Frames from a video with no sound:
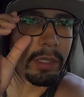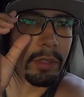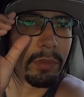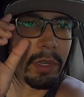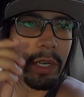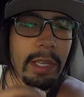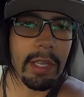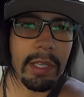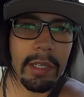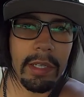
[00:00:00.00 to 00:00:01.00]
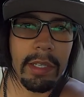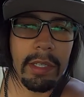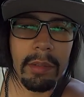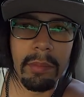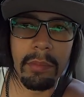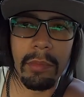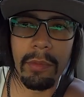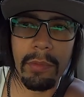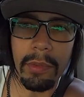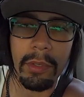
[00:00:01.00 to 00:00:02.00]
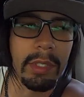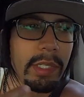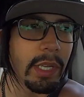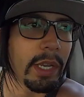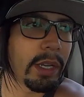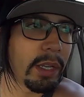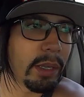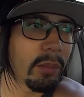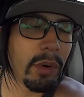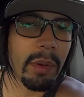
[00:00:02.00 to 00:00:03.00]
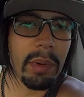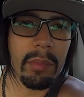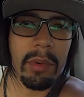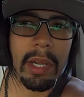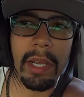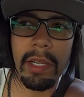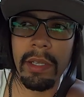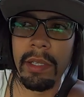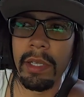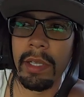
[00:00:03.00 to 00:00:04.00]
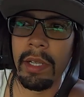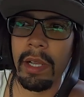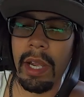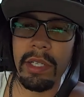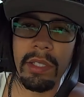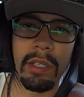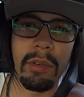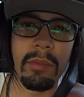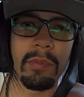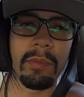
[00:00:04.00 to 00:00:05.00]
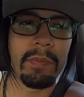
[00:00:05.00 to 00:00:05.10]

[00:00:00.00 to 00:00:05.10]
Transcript: Silver Lake ali, Bloomfield, essa área é boa para morar, né? Acho que se eu